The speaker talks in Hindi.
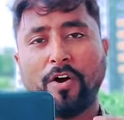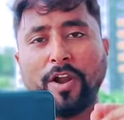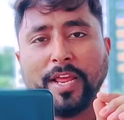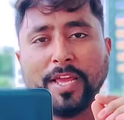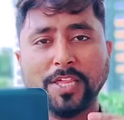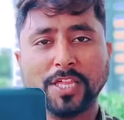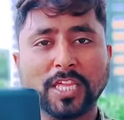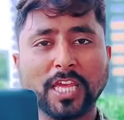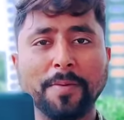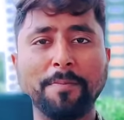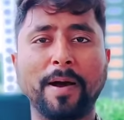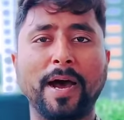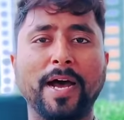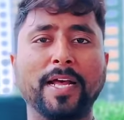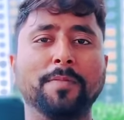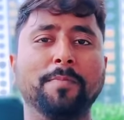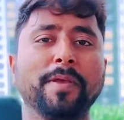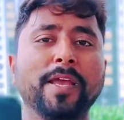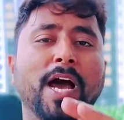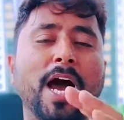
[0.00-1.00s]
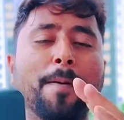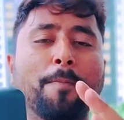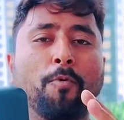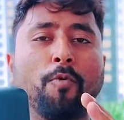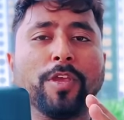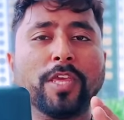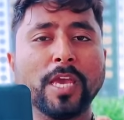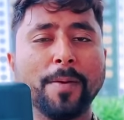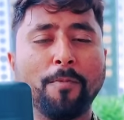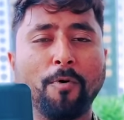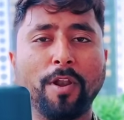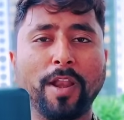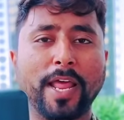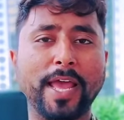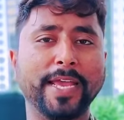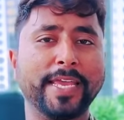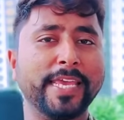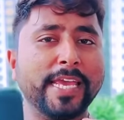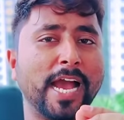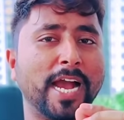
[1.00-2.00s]
इसके बाद में आपको ये बोलना है कि
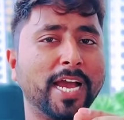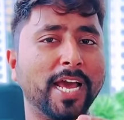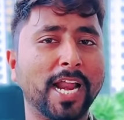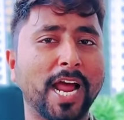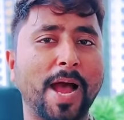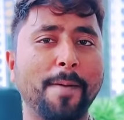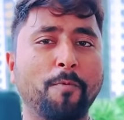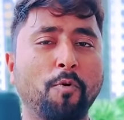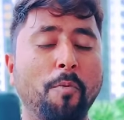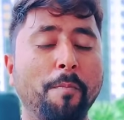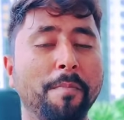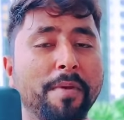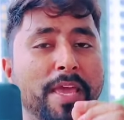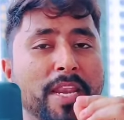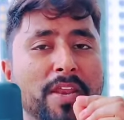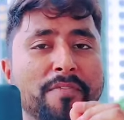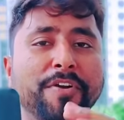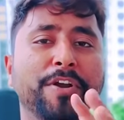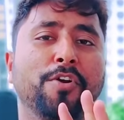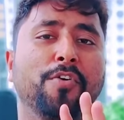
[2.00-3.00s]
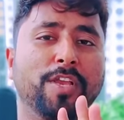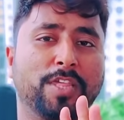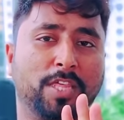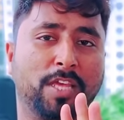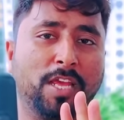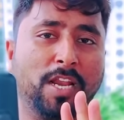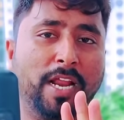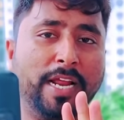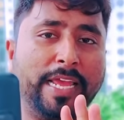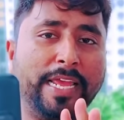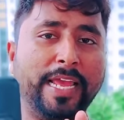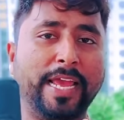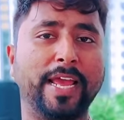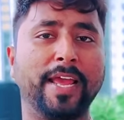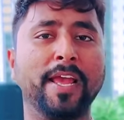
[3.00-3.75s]
अगर आपको मेरी वीडियो अच्छी लगी है